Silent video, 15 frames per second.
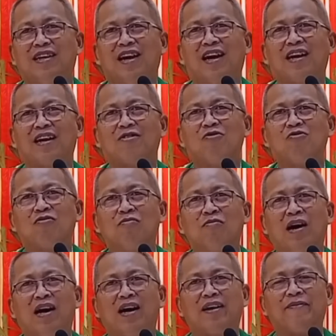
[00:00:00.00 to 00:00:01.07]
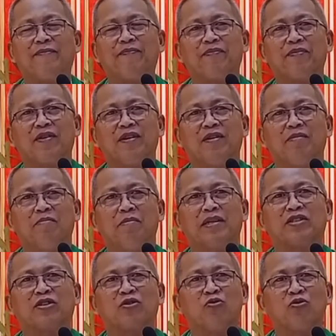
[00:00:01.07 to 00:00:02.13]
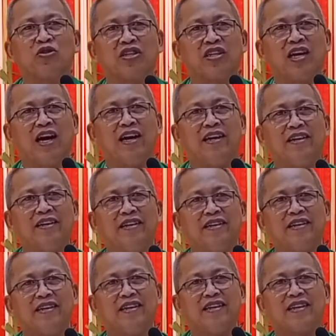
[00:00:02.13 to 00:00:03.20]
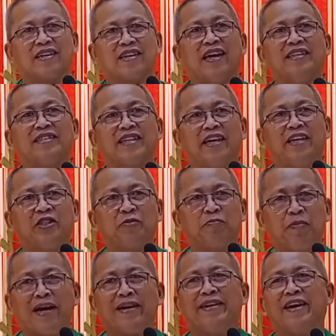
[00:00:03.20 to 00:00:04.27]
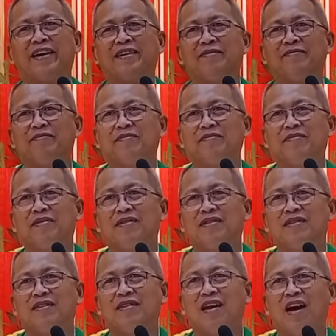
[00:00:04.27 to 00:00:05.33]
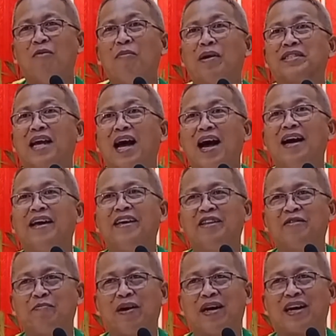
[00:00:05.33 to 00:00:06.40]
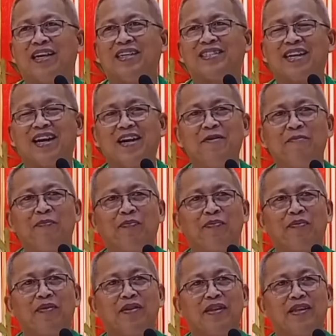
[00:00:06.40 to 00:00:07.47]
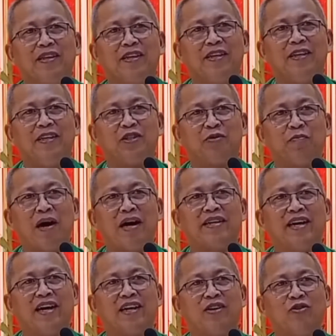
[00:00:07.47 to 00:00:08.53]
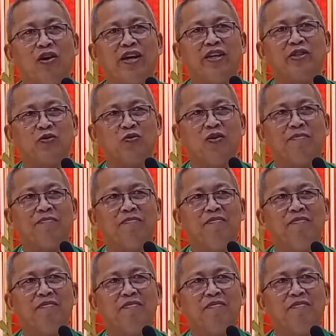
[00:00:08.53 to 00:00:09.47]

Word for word: ang gugma mas kusgan kaysa espada o mas hait pa kaysa espadang duhay suwab.